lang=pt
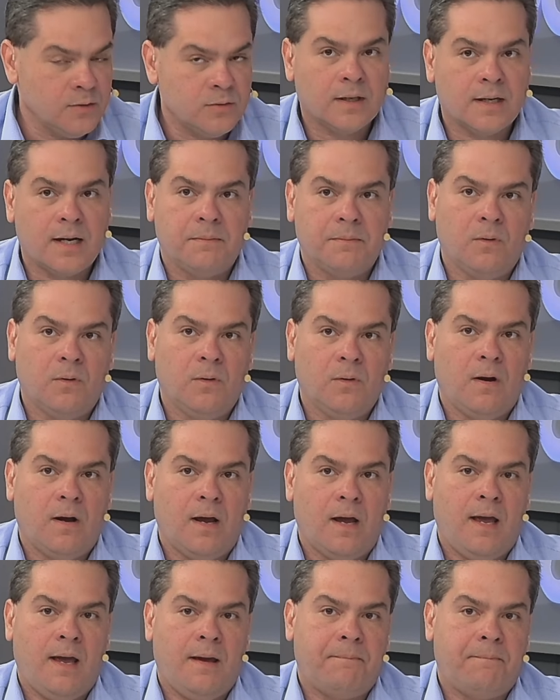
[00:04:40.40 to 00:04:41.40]
E isso
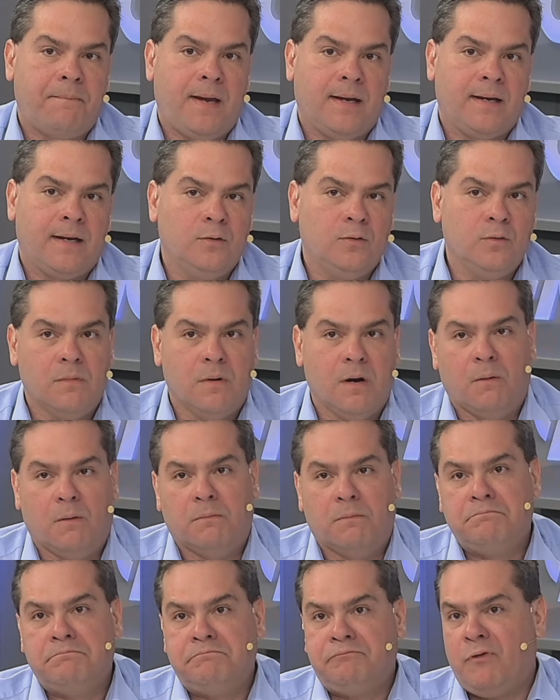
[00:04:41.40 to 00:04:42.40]
acabou é, pegando
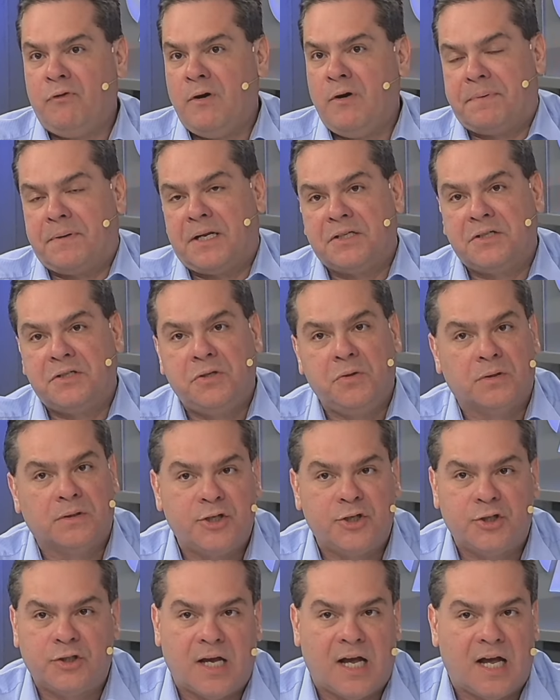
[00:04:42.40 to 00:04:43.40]
mal foi preso em
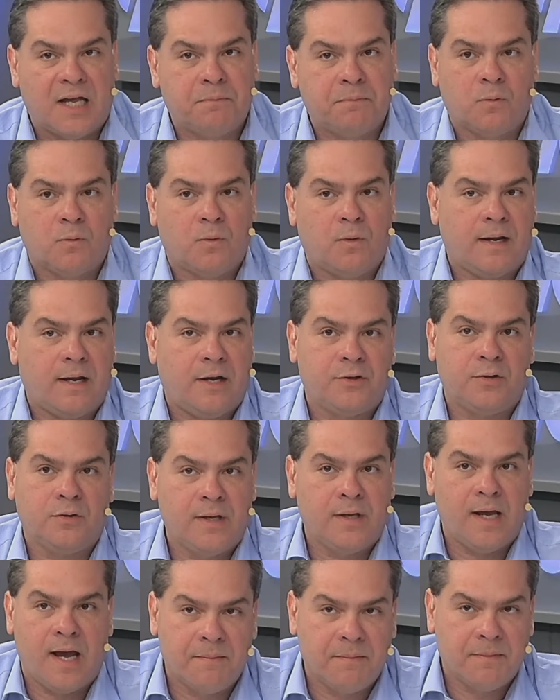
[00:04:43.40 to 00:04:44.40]
outro estado por uma
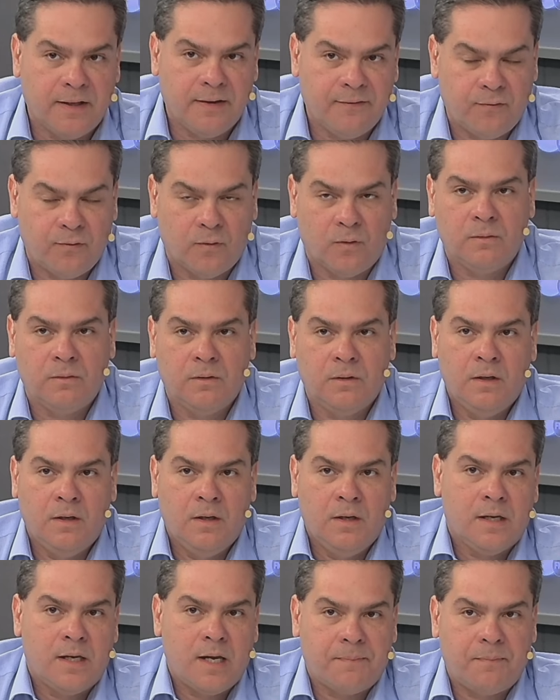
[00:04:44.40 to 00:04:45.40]
questão de arma de fogo,
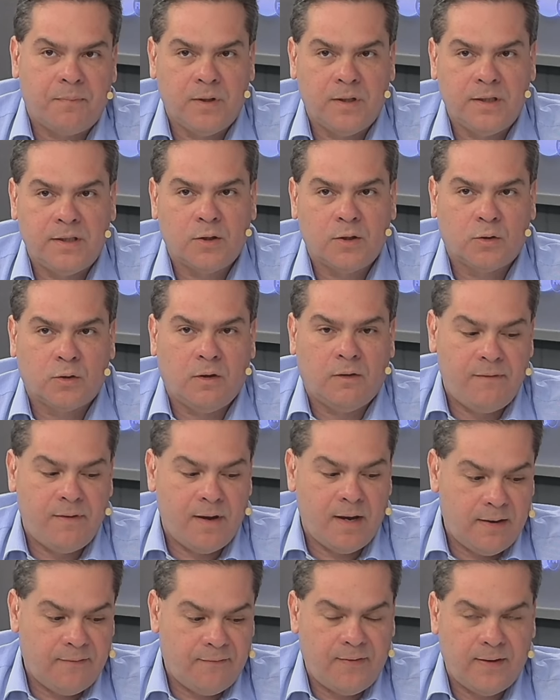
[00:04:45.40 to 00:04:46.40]
que a Polícia
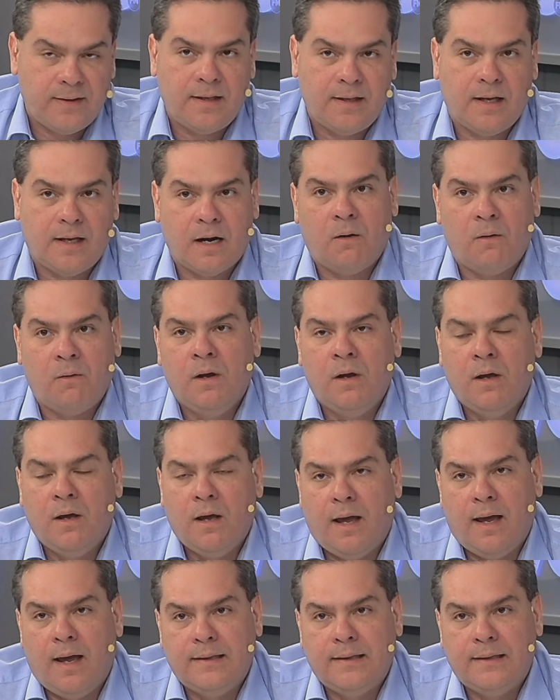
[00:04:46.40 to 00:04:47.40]
Rodoviária Federal
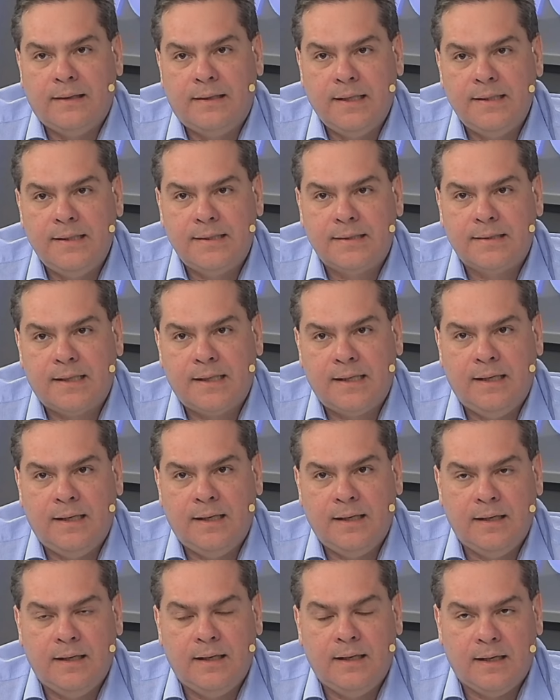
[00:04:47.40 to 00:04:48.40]
é, diz
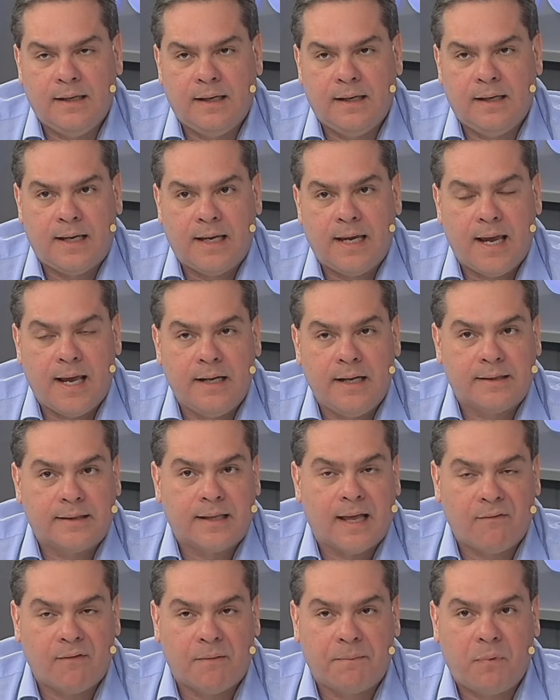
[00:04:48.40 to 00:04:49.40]
que, que ele
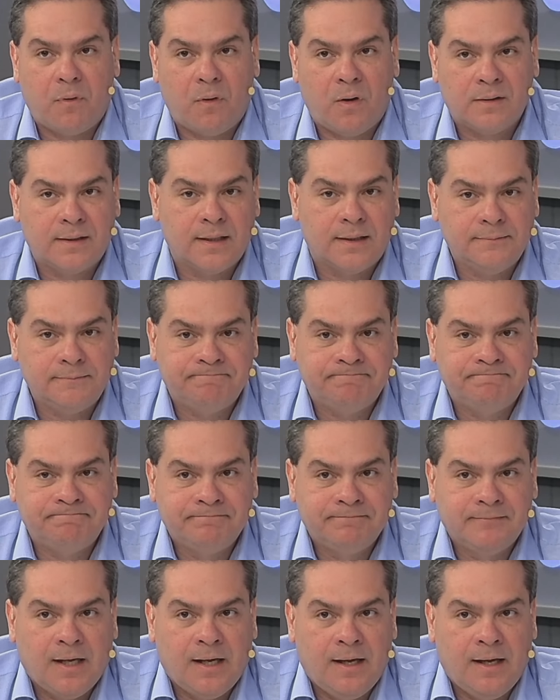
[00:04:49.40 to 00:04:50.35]
estava portando.